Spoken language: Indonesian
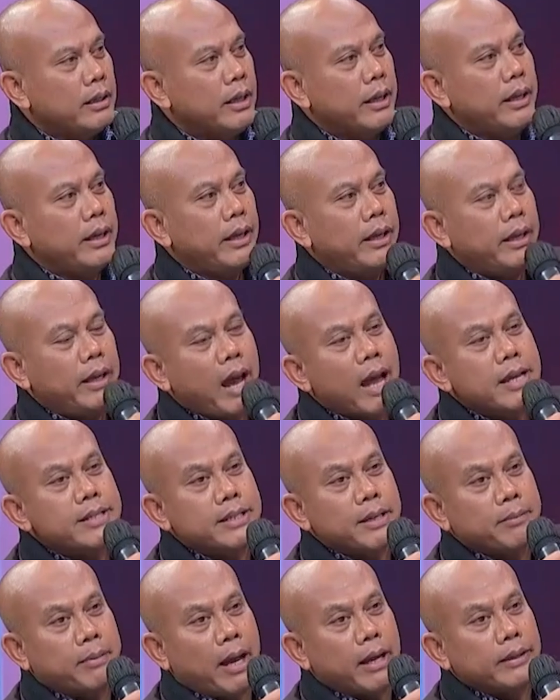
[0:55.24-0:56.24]
Di
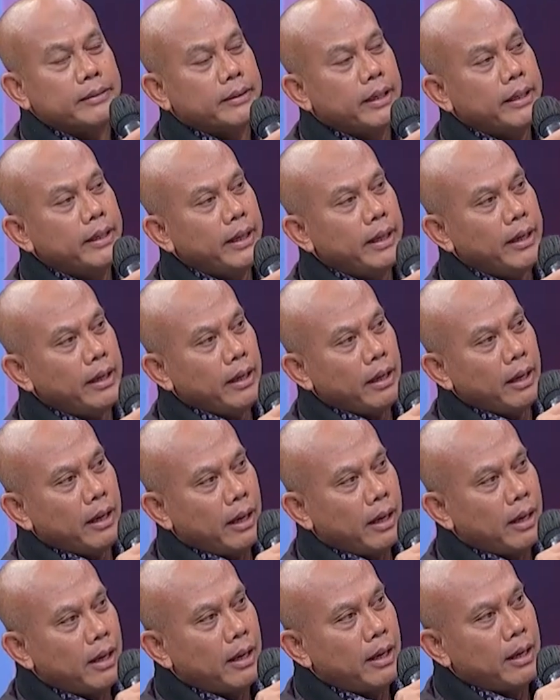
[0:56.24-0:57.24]
Aceh, Pak. Jadi
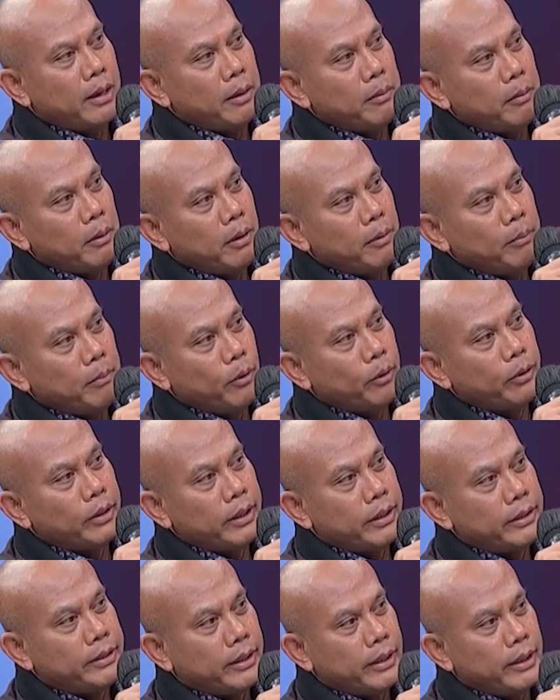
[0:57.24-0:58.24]
uh,
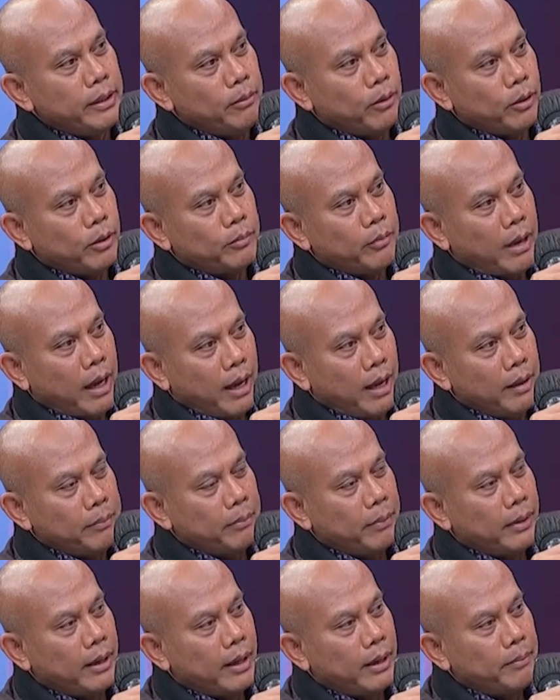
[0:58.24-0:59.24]
mohon izin, mohon
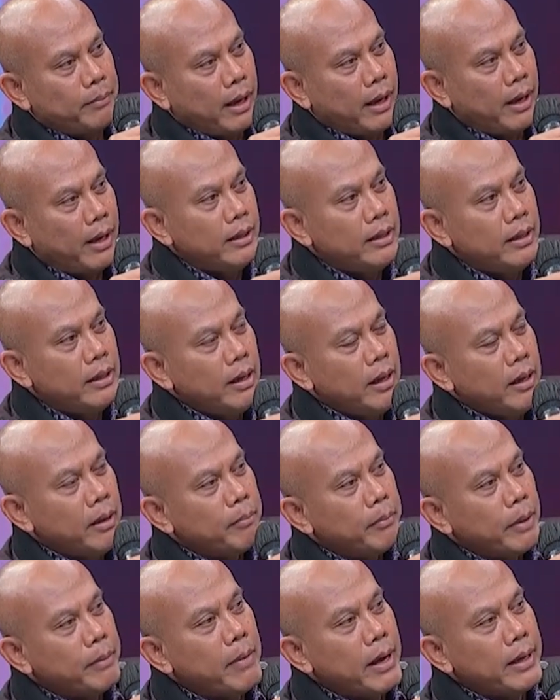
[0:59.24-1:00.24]
maaf Pak Bag.
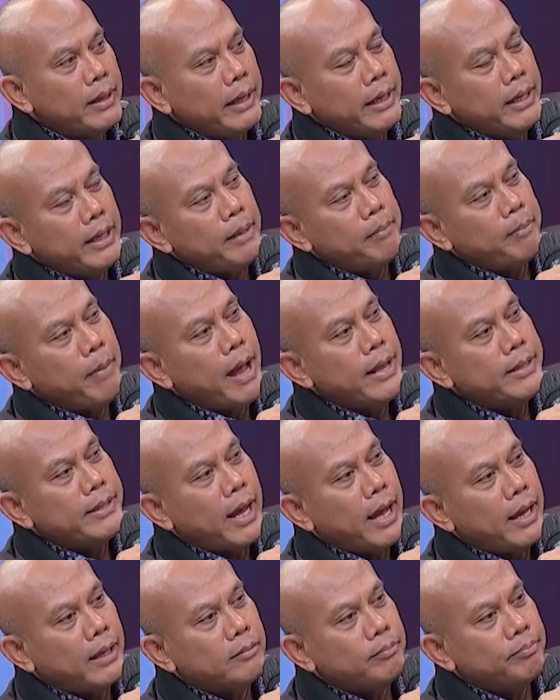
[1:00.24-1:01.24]
Memang ini
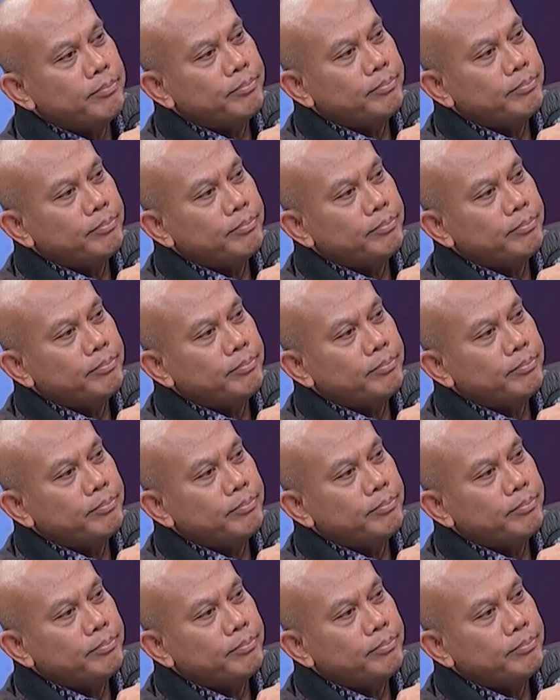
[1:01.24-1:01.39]
banyak